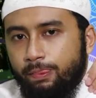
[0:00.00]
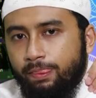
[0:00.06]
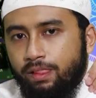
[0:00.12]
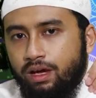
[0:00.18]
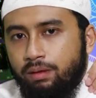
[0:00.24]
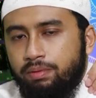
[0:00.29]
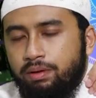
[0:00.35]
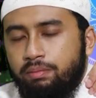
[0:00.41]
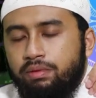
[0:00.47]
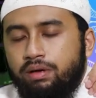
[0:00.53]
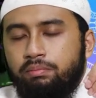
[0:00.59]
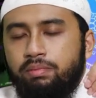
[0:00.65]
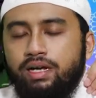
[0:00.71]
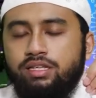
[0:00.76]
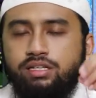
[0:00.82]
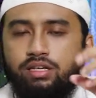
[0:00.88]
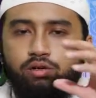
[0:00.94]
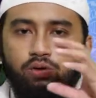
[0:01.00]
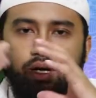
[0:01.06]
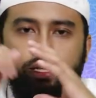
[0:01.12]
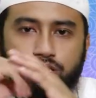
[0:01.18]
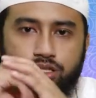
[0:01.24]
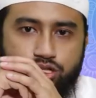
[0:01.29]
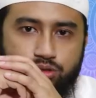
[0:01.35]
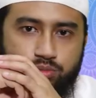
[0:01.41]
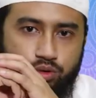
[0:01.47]
apa membaca doa
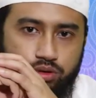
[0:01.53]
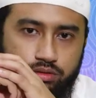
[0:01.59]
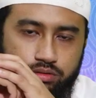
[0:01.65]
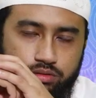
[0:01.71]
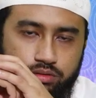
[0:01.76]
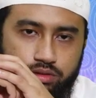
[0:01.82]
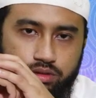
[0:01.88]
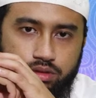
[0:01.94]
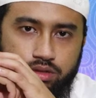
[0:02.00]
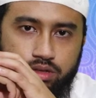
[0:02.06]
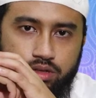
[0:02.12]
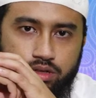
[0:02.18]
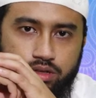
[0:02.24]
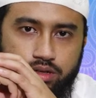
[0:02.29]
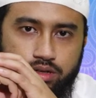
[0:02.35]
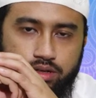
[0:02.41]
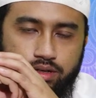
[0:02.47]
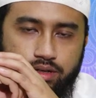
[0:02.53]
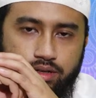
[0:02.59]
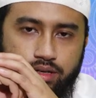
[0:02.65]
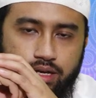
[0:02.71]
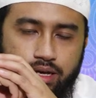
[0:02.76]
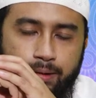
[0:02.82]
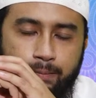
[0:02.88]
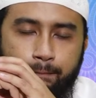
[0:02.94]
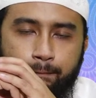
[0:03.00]
tersebut.
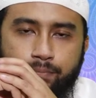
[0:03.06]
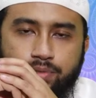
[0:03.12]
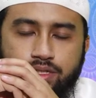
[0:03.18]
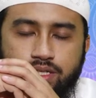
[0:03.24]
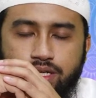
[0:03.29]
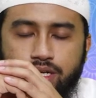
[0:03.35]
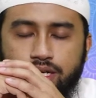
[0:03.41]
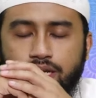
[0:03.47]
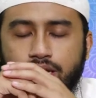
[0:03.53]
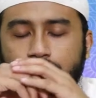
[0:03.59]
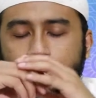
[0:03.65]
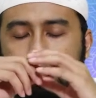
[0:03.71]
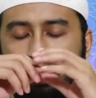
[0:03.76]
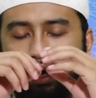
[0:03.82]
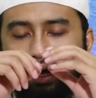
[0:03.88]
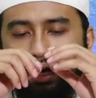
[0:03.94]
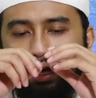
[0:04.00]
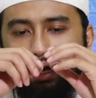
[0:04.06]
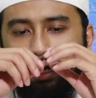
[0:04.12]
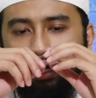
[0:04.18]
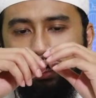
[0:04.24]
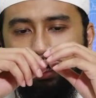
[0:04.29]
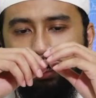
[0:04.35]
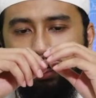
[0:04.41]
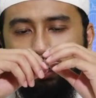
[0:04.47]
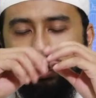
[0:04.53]
Ya. Jadi
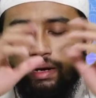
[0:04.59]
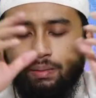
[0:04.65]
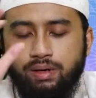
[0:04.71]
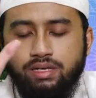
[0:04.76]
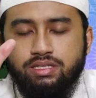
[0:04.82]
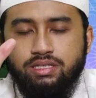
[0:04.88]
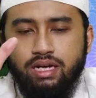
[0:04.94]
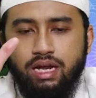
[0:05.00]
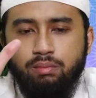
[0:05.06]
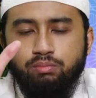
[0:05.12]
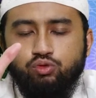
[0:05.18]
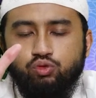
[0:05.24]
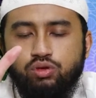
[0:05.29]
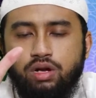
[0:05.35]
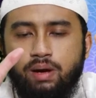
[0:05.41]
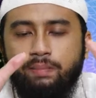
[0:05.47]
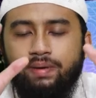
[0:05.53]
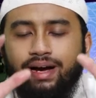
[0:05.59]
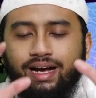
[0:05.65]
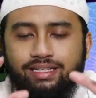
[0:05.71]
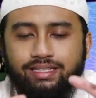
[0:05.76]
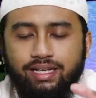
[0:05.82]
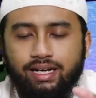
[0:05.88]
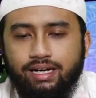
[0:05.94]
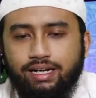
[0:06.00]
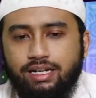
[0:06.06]
agama Islam sudah
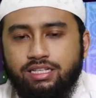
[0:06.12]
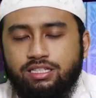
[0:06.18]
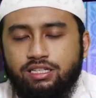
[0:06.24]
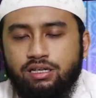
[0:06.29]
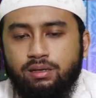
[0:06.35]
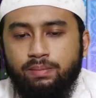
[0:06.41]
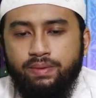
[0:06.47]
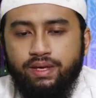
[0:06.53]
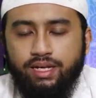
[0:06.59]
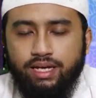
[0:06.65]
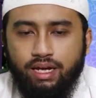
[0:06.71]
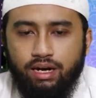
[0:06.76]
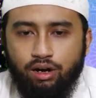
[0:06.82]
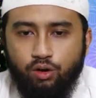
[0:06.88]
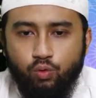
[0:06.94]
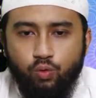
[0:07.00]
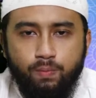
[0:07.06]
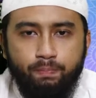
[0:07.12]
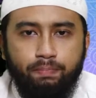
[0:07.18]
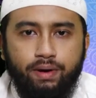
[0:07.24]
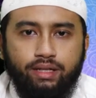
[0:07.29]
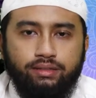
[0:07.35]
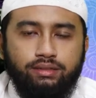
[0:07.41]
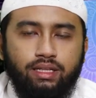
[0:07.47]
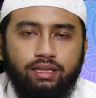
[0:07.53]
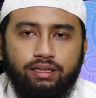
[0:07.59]
mengajarkan sedemikian
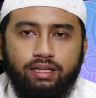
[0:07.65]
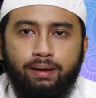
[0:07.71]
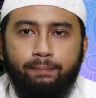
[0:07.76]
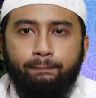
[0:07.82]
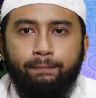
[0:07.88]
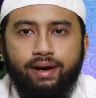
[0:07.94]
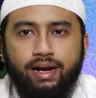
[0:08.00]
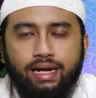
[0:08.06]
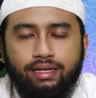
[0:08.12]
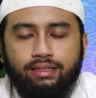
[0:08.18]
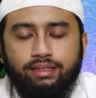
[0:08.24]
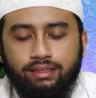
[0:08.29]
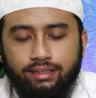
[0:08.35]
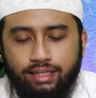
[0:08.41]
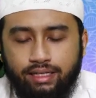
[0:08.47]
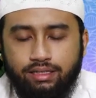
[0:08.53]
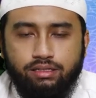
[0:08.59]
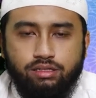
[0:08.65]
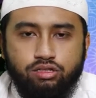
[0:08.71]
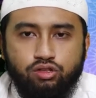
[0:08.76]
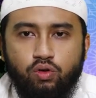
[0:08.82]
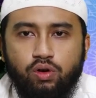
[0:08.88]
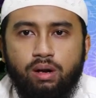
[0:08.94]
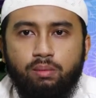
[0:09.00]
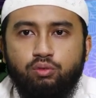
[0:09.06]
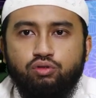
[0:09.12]
rupa tentang praktek
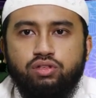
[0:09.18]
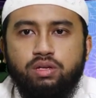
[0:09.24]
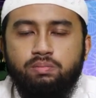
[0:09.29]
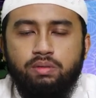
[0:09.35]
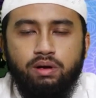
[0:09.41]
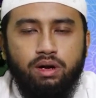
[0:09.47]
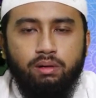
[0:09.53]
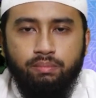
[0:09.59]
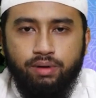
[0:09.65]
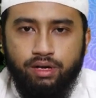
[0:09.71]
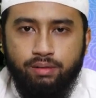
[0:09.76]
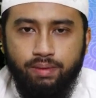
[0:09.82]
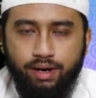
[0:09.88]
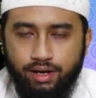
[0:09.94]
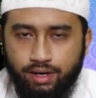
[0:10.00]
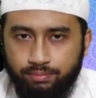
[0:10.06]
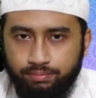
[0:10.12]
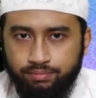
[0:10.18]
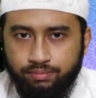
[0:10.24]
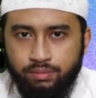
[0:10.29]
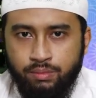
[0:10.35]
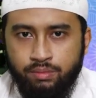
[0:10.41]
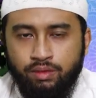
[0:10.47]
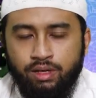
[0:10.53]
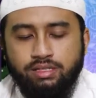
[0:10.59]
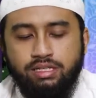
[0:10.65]
seorang muslim dalam beribadah.
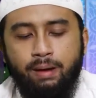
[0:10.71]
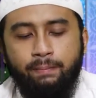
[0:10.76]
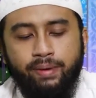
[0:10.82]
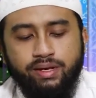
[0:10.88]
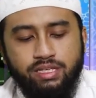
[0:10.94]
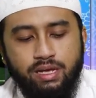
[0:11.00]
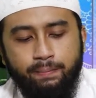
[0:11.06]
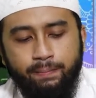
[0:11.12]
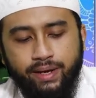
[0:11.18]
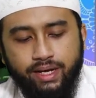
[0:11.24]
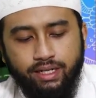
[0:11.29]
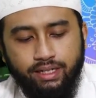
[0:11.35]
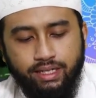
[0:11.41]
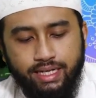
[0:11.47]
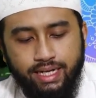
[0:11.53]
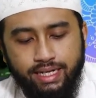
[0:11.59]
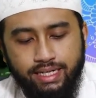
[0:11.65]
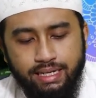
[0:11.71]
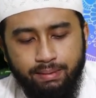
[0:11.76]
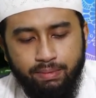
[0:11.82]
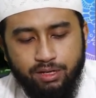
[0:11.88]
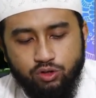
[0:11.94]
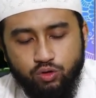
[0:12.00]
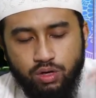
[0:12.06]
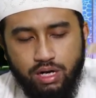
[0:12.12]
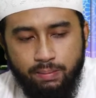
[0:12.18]
Sampai-sampai ketika dia
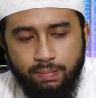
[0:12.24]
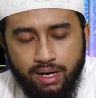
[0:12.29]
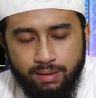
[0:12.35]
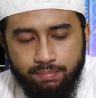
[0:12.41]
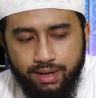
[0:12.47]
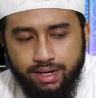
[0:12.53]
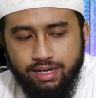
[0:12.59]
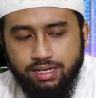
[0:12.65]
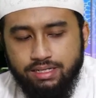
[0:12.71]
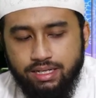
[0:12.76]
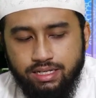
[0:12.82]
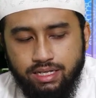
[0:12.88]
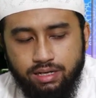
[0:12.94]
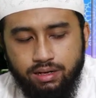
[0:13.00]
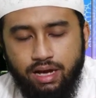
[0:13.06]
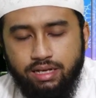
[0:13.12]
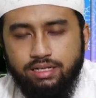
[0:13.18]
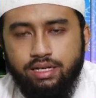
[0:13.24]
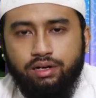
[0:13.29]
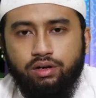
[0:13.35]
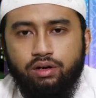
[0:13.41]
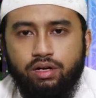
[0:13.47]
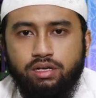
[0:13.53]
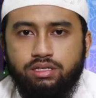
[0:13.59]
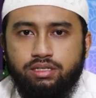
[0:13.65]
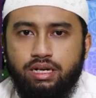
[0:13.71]
masuk kamar mandi saja
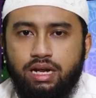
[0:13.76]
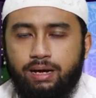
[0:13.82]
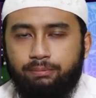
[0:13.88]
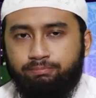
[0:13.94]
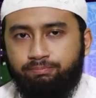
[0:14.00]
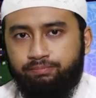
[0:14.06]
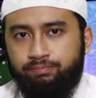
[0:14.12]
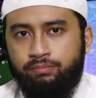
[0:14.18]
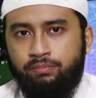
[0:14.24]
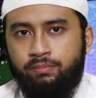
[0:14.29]
diajarkan oleh Islam.